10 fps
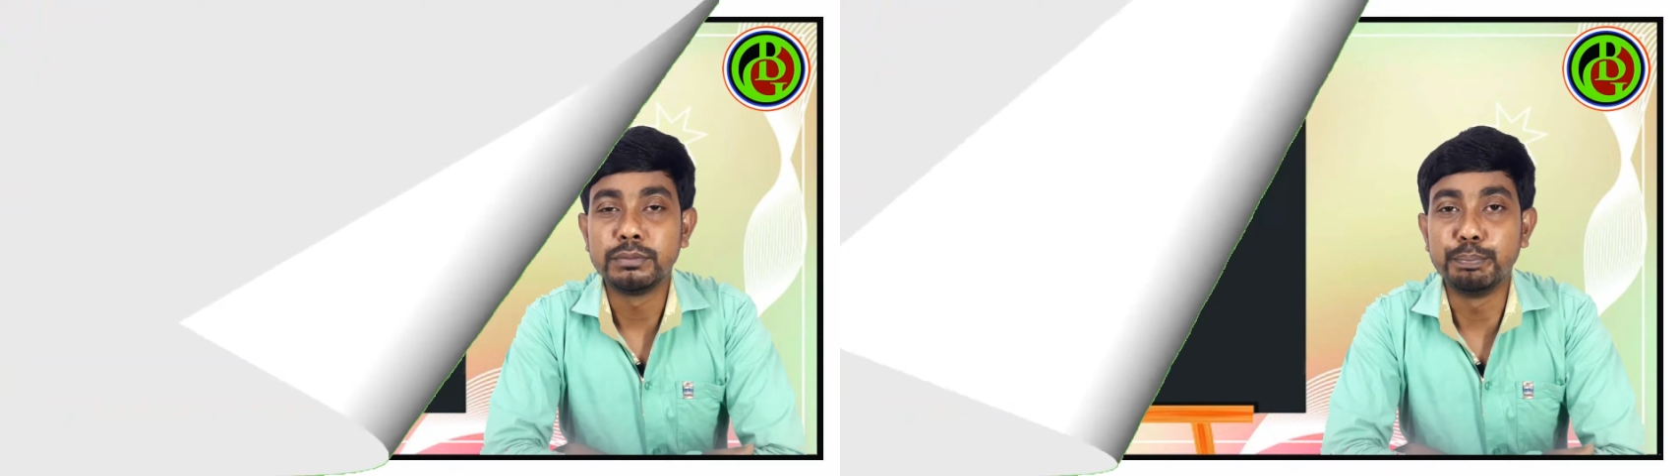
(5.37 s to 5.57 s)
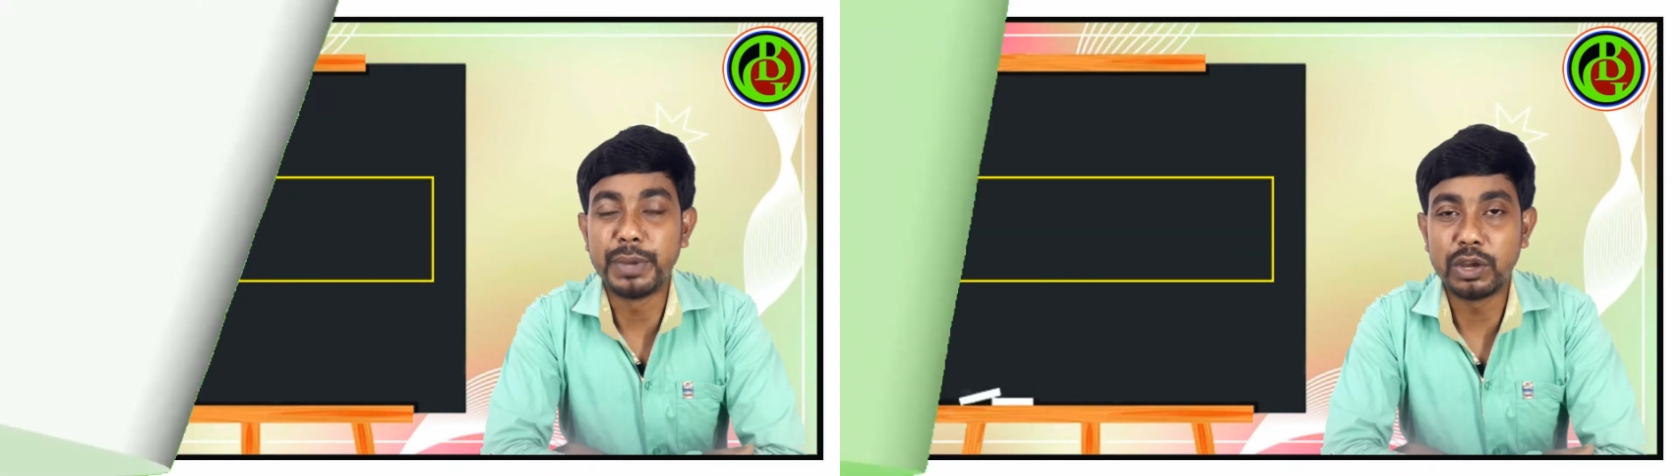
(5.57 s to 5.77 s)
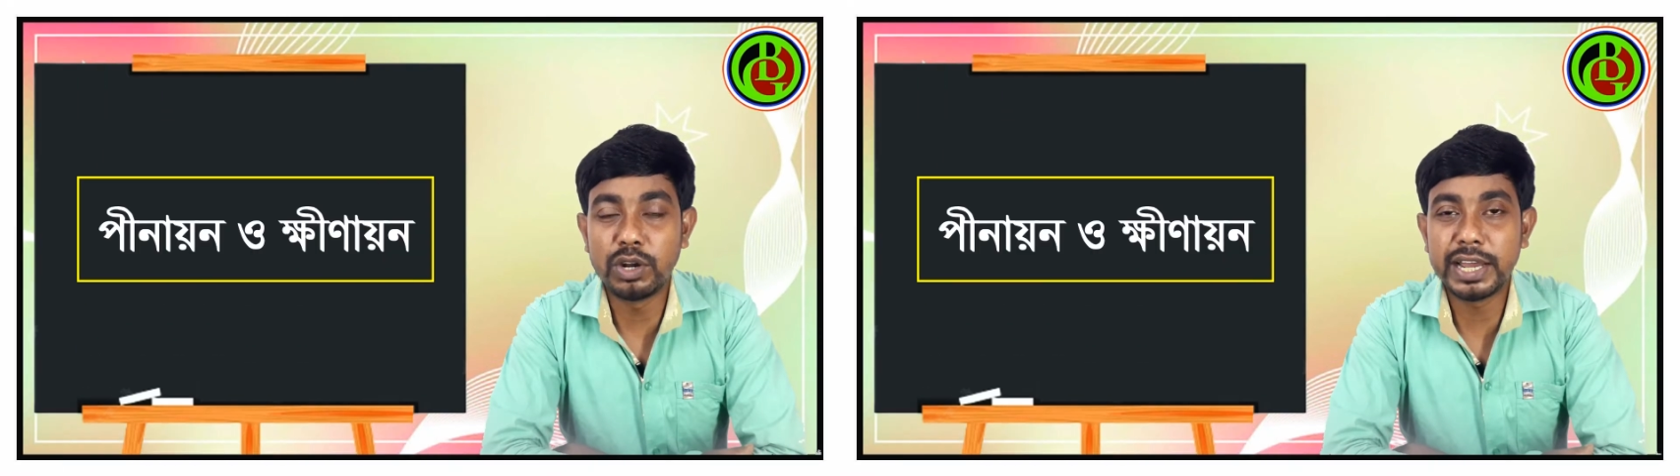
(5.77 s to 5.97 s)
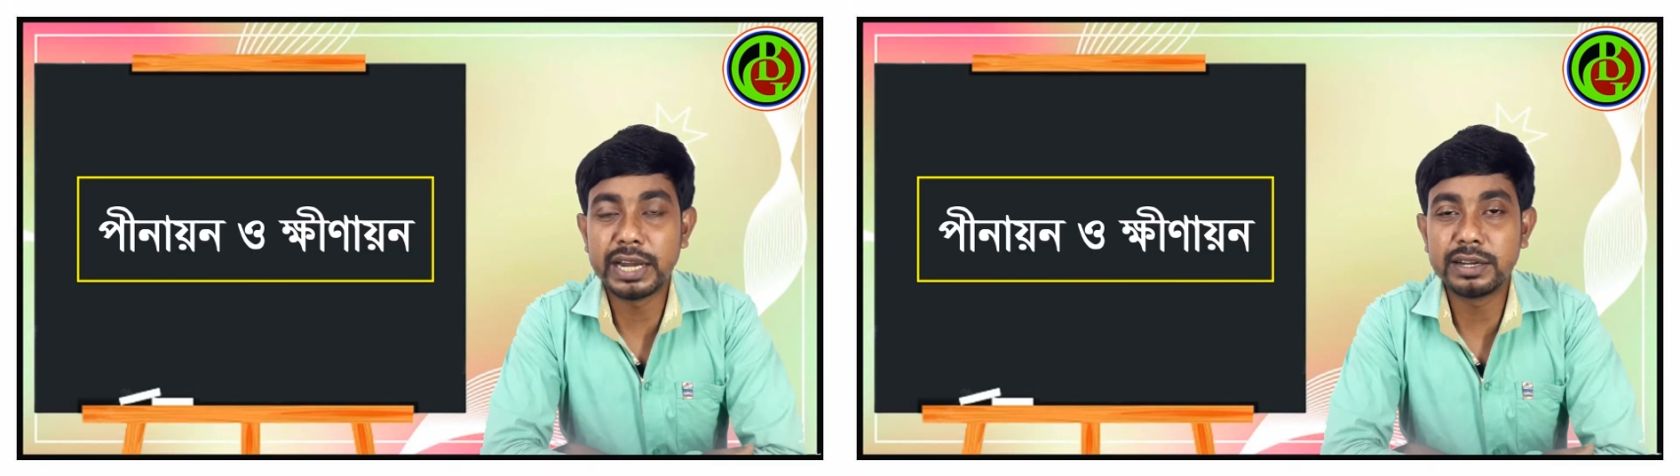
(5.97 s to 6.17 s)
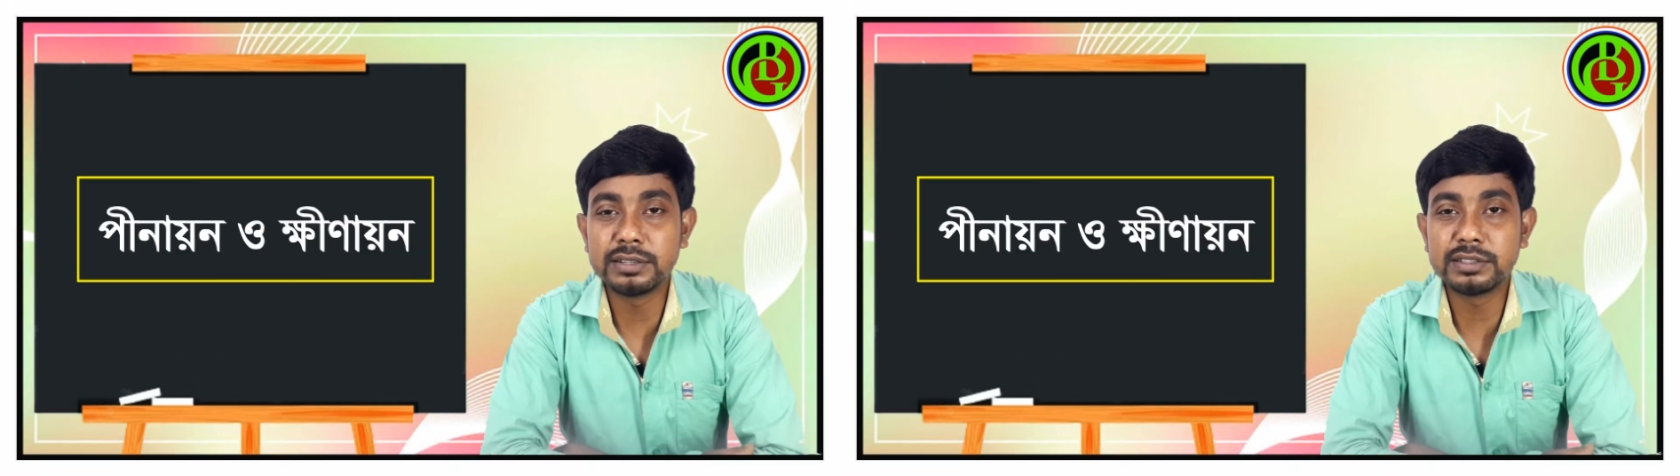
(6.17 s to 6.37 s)
বেঙ্গলি
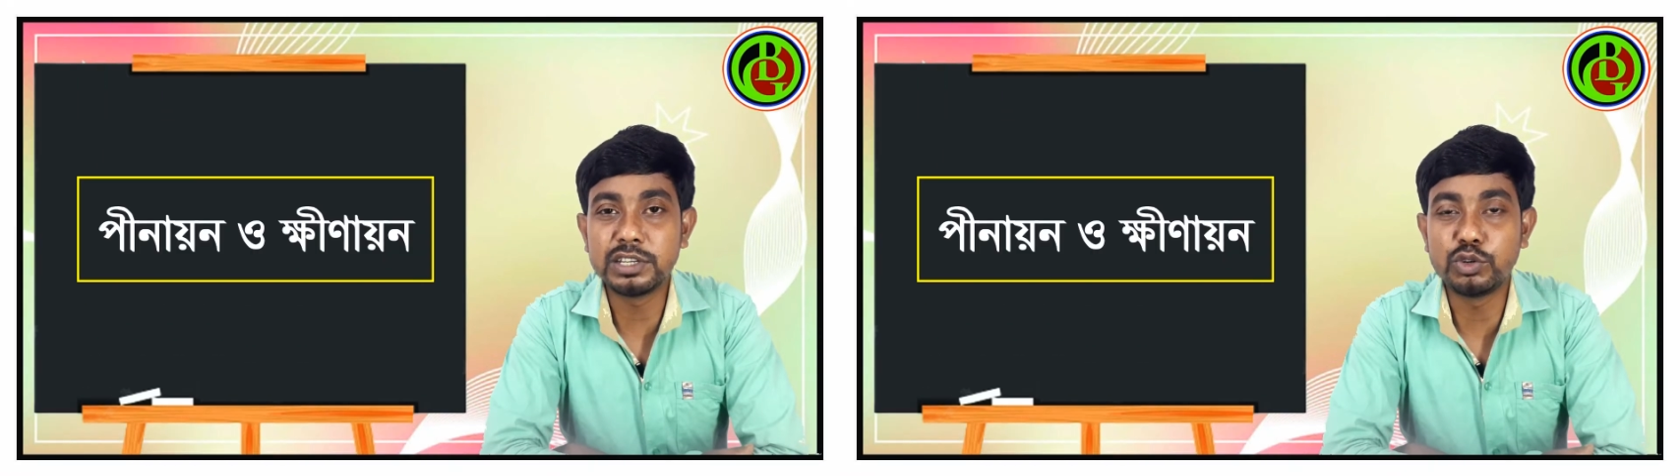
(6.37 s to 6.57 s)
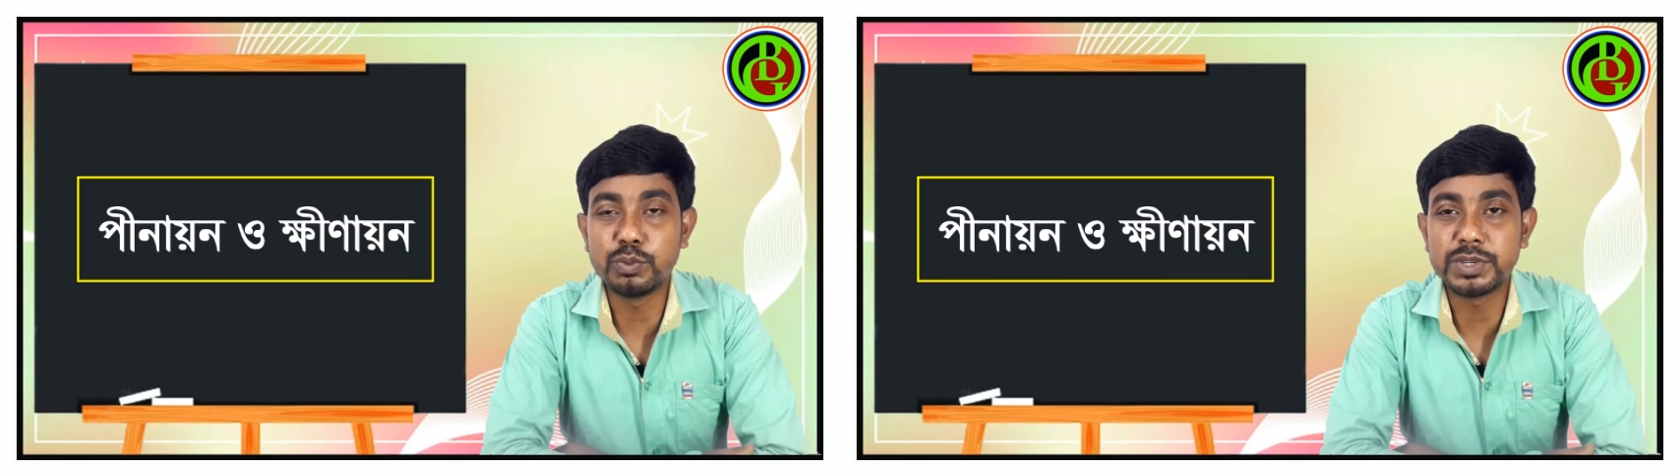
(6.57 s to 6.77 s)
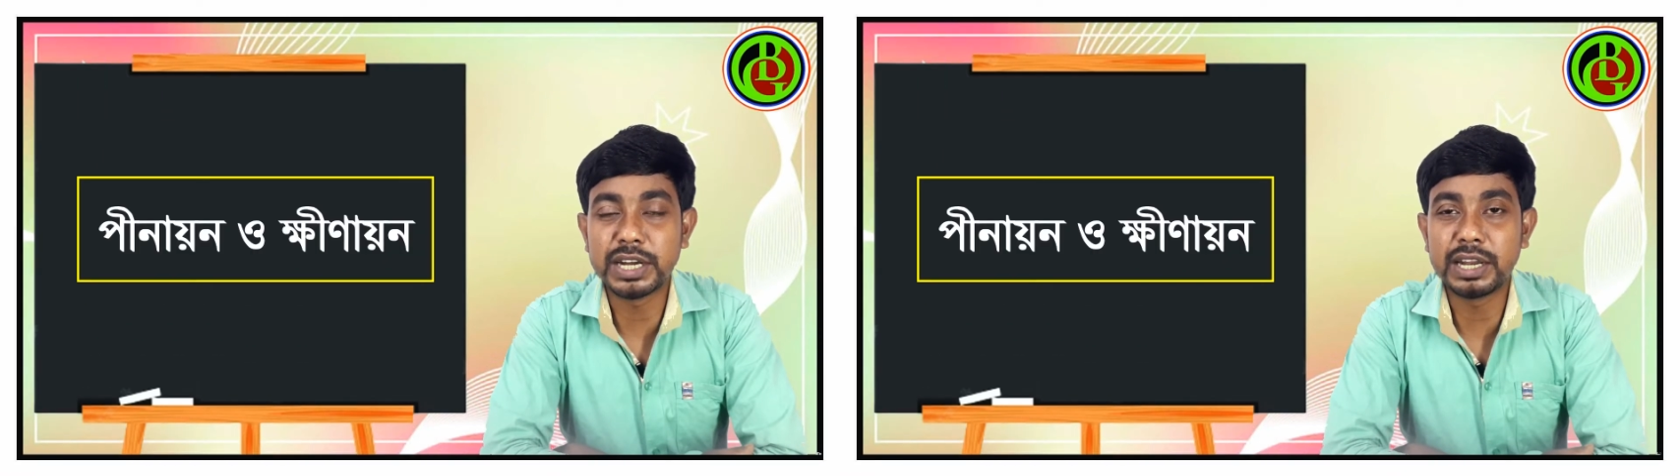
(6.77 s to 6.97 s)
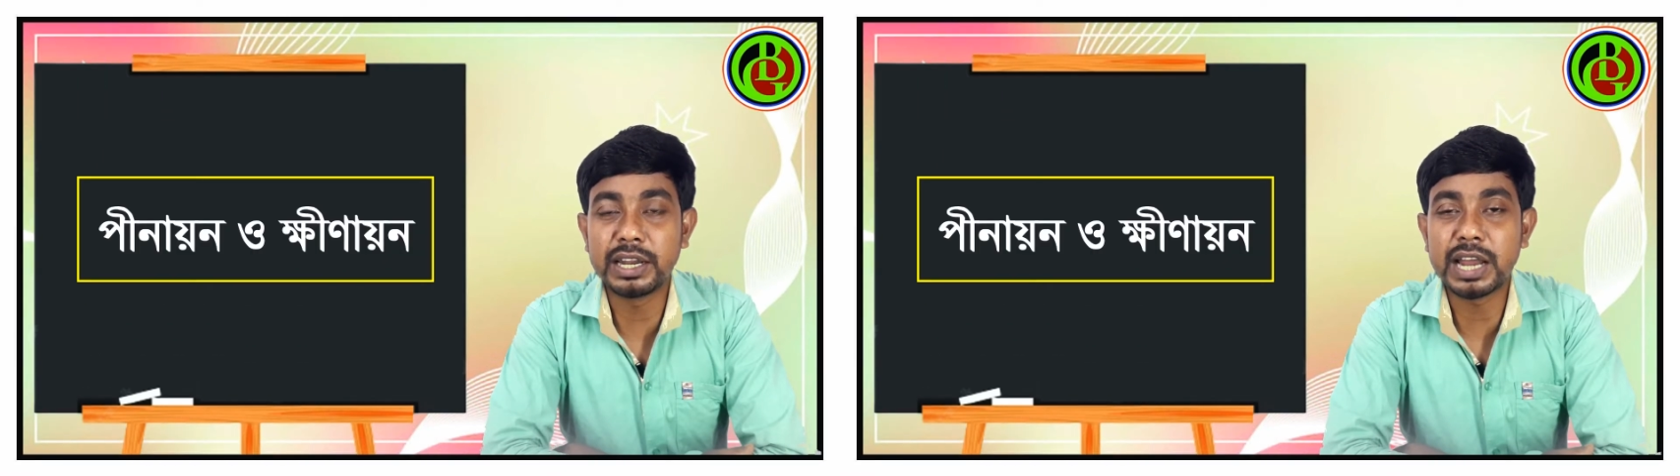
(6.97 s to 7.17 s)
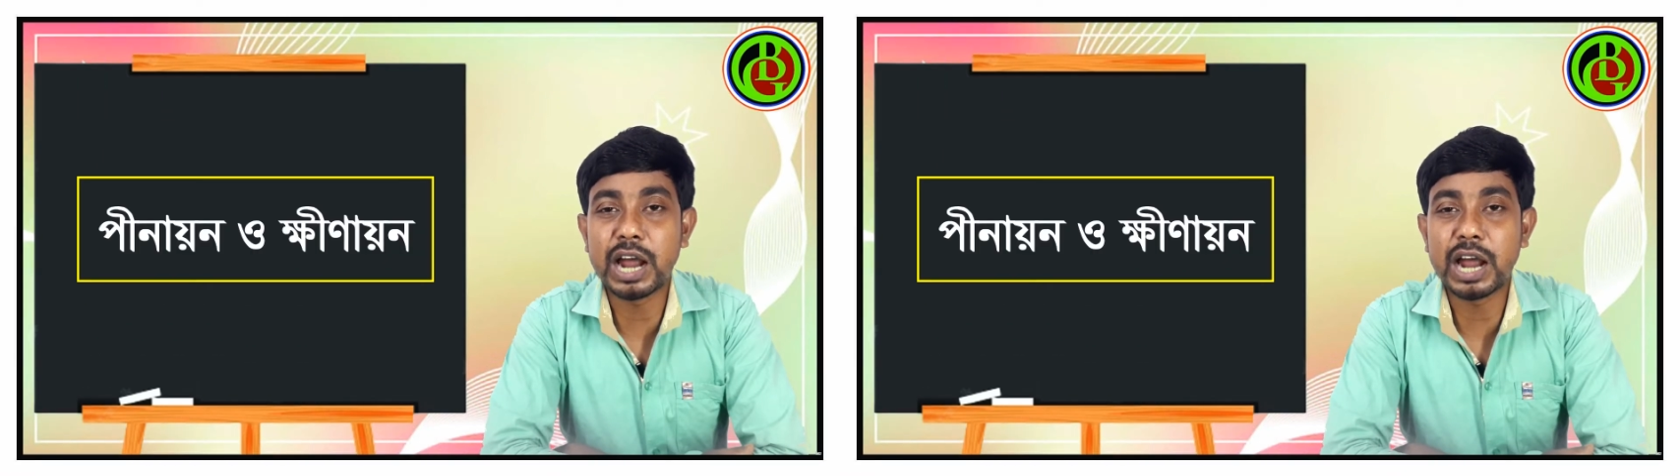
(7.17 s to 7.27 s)
গাইডেন্স ইউটিউব চ্যানেলের